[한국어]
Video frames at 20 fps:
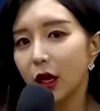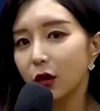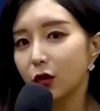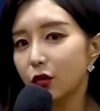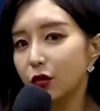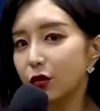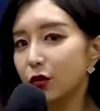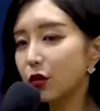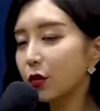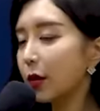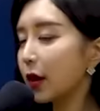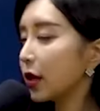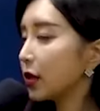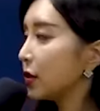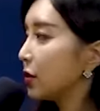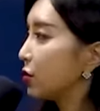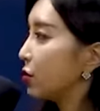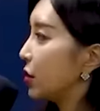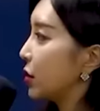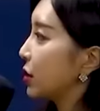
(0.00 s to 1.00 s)
궁금해
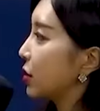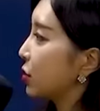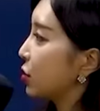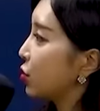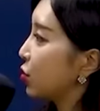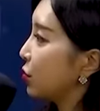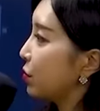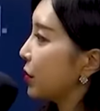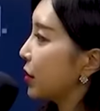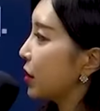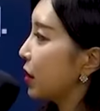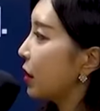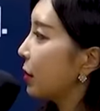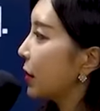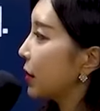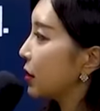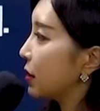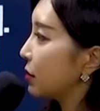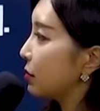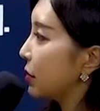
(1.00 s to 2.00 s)
하실 수 있어서 준비를
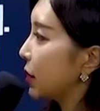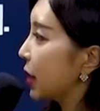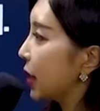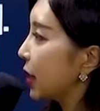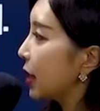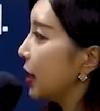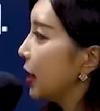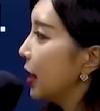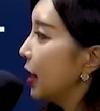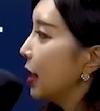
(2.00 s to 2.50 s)
해봤습니다.